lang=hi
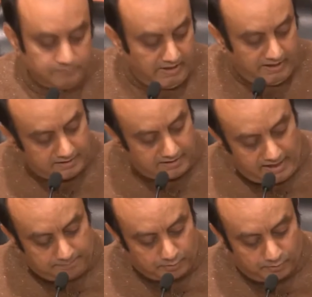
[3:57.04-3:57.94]
मैं
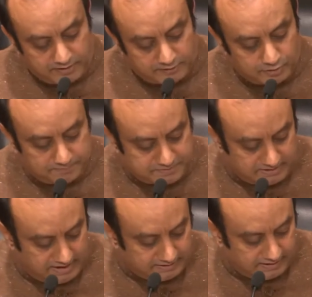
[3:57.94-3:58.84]
आप लोगों के सुलभ
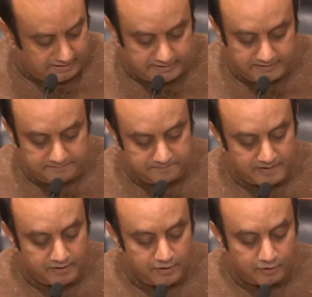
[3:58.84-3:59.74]
संज्ञान के लिए
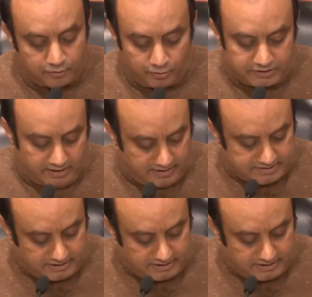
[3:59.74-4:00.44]
कोट करना